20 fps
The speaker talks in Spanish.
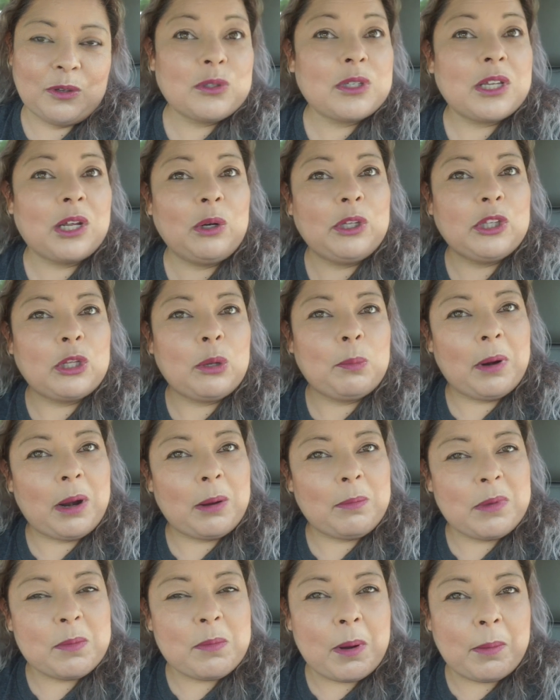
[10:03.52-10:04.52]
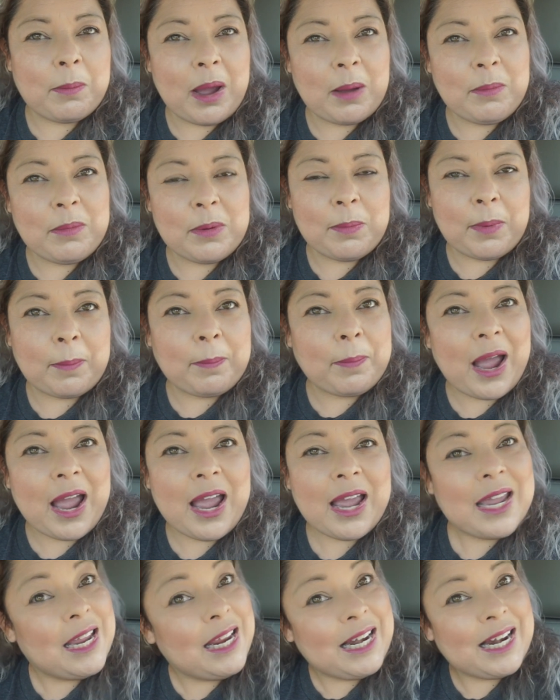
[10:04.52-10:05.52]
Un saludito para mi mamá, mi papá
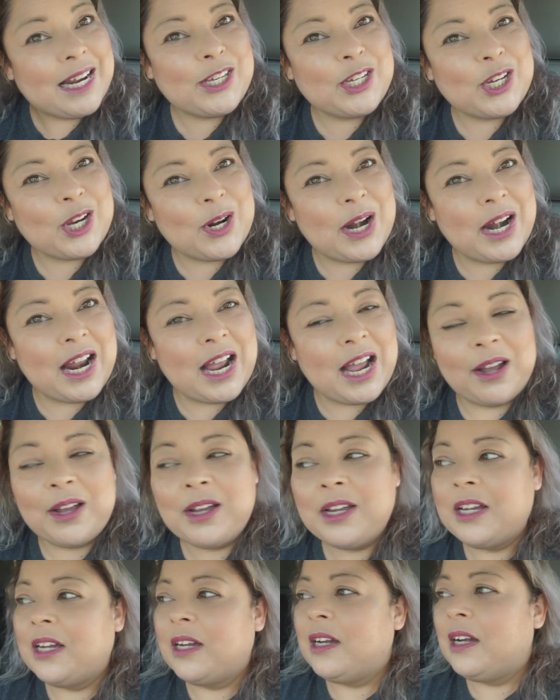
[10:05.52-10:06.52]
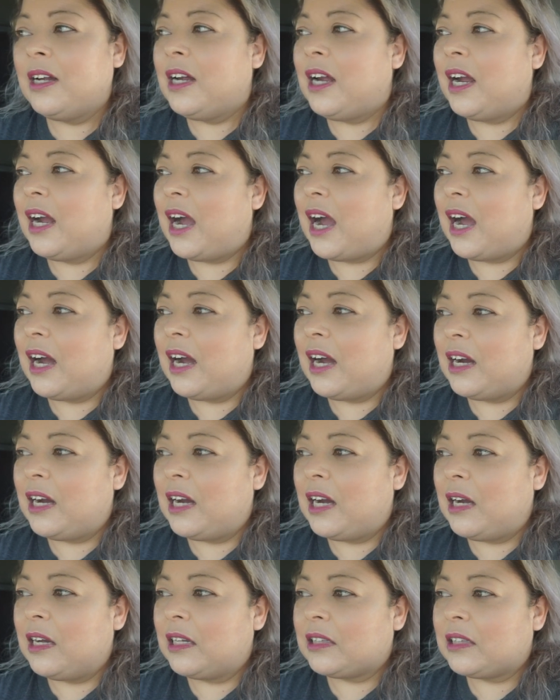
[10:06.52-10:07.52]
y la chana.
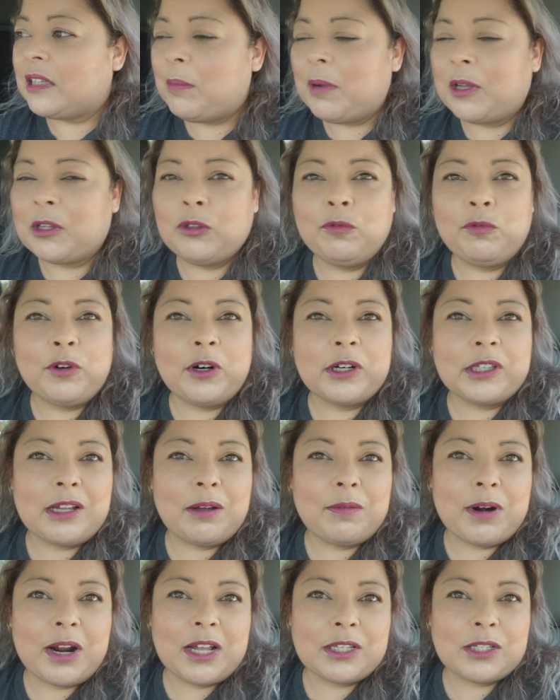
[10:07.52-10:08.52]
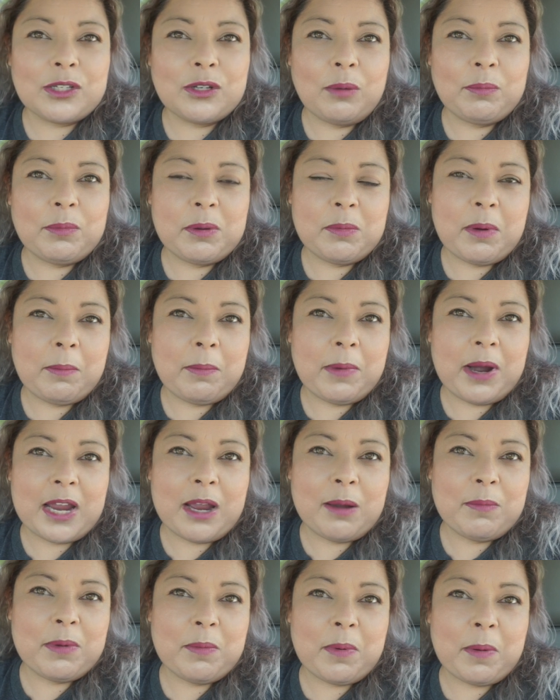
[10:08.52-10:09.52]
Ah, te mando un fuerte abrazo a mi mamá y
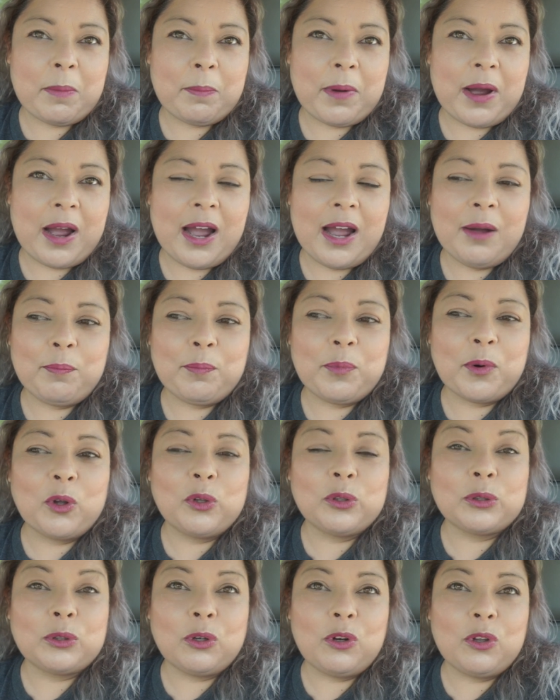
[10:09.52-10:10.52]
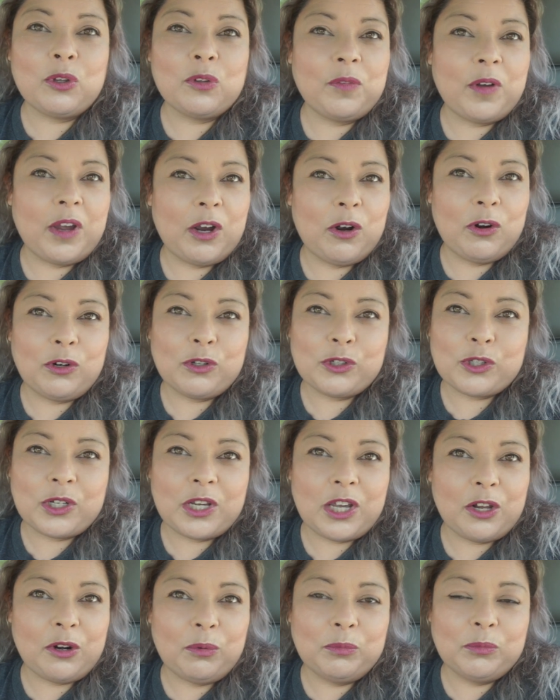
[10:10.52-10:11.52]
a mi papá. Pronto los veo, los
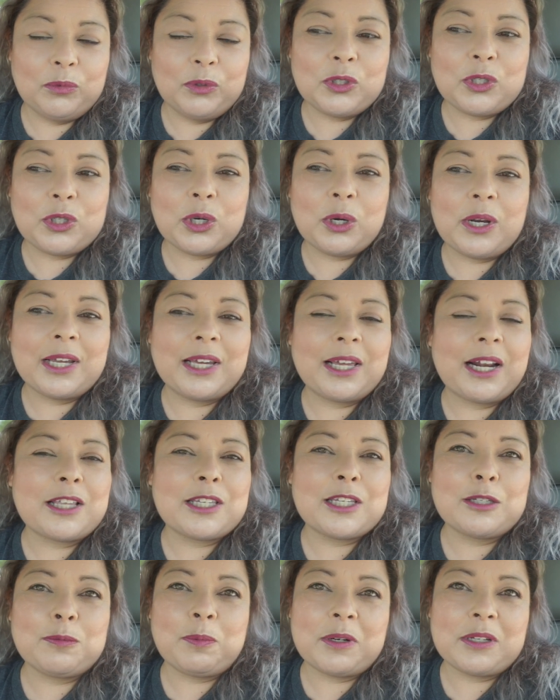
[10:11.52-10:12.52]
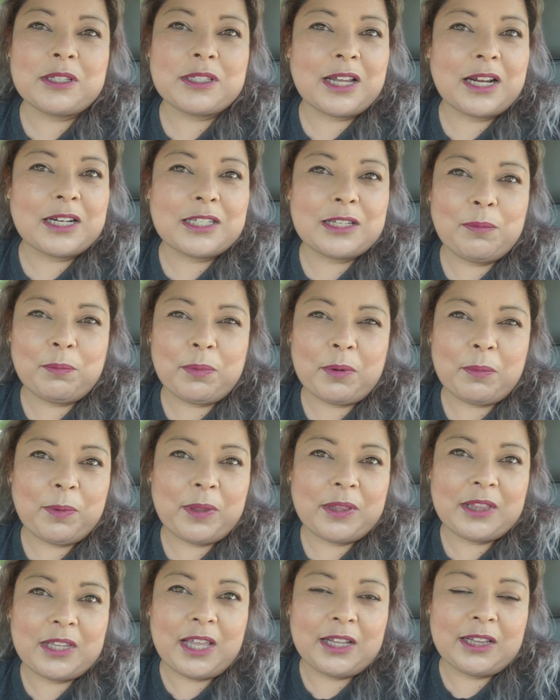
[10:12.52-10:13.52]
quiero mucho y gracias por estar siempre
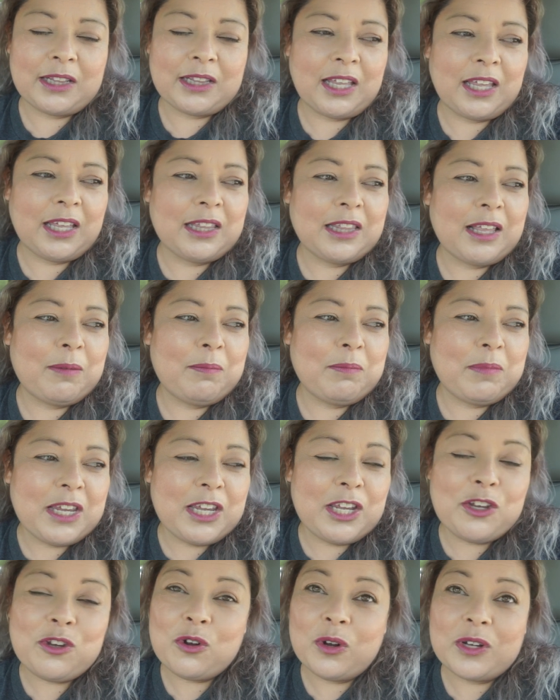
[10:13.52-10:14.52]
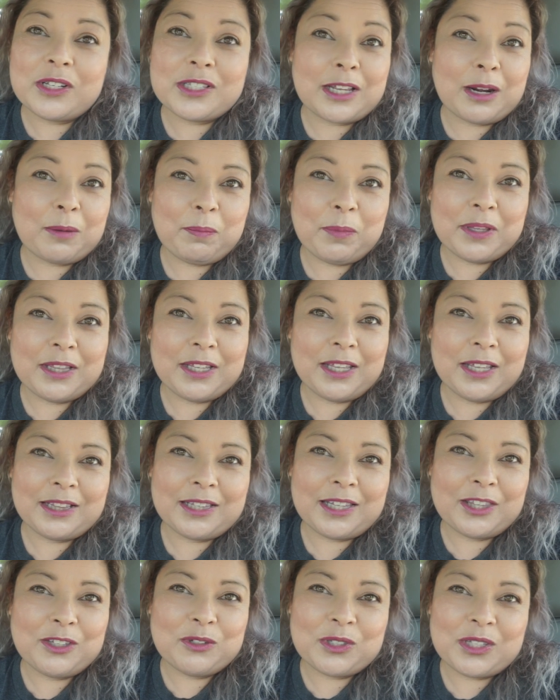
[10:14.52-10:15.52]
pendiente de mí, yo estar
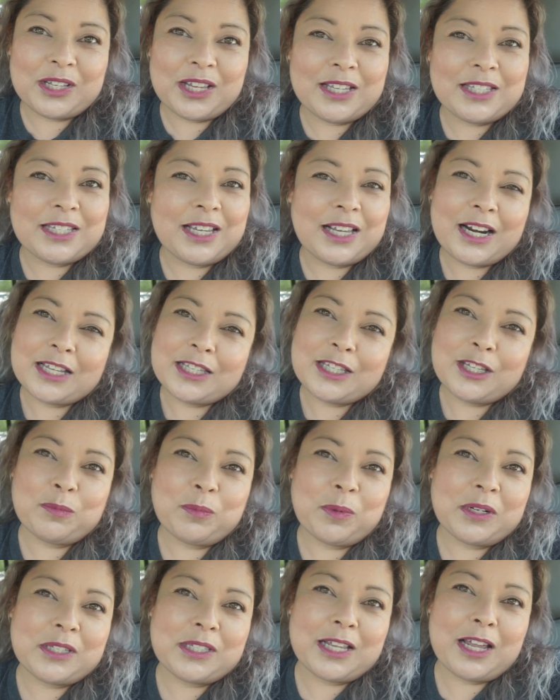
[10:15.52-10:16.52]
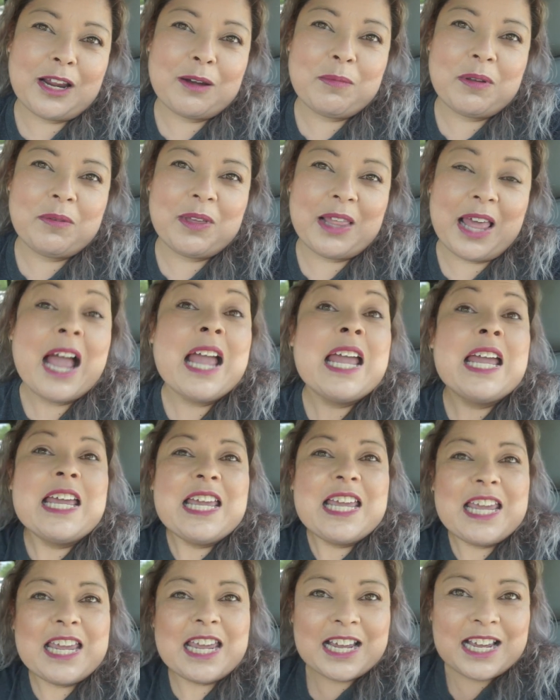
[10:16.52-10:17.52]
pendiente de ustedes y gracias por estar en mi vida.
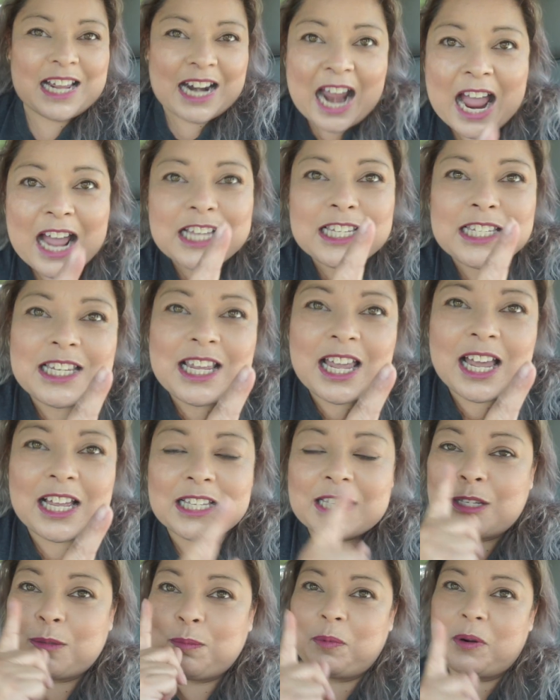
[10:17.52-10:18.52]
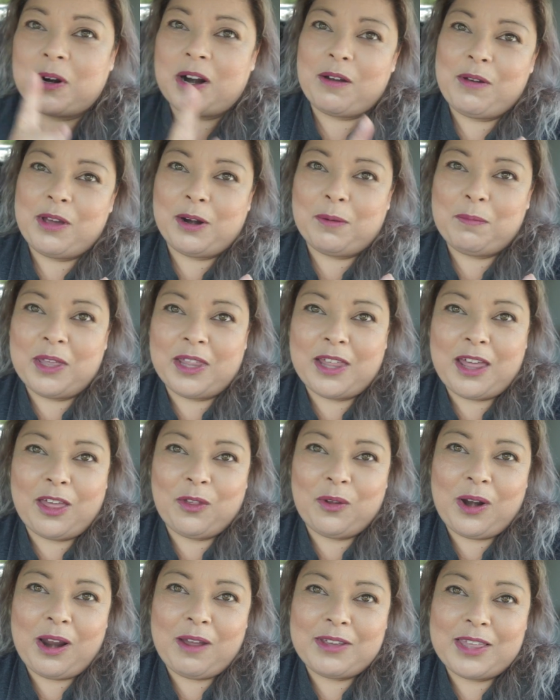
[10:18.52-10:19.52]
Y gracias por haberme
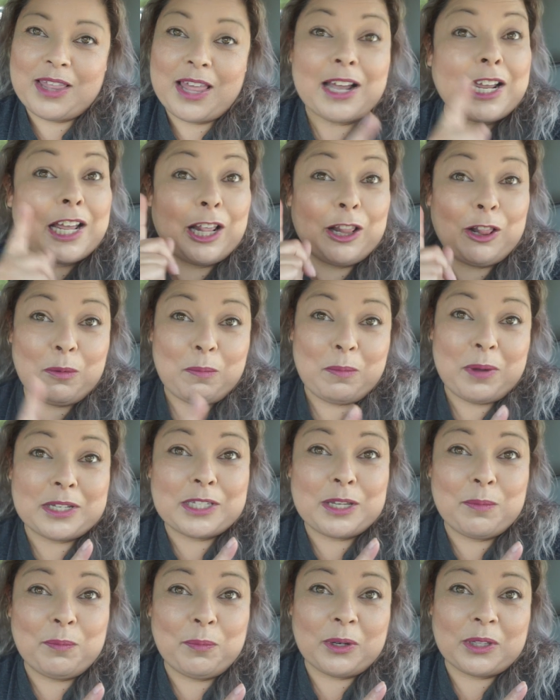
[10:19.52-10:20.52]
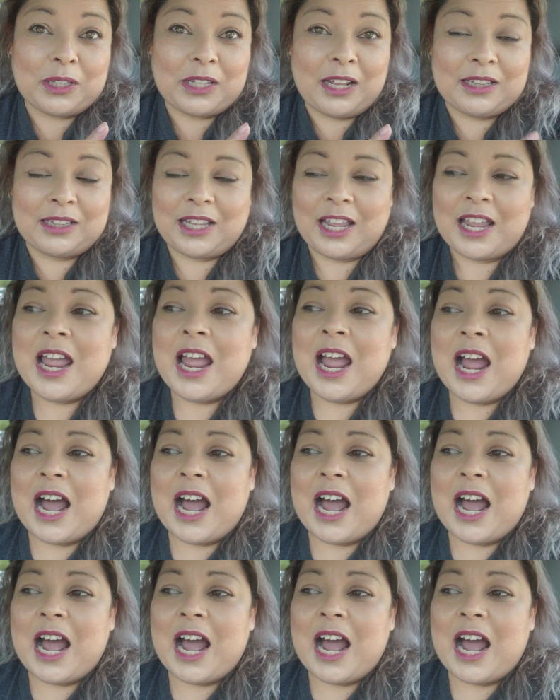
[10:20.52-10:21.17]
dado la vida, que es lo más importante.